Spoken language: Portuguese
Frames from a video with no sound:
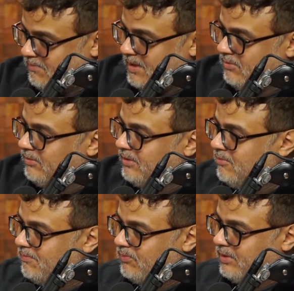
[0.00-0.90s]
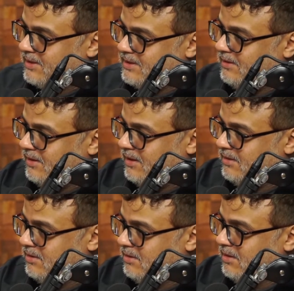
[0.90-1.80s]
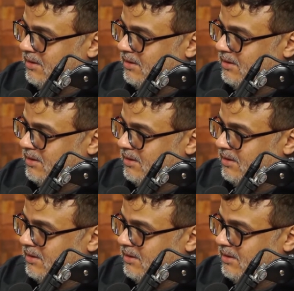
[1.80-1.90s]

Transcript: para não ter um puta acidente.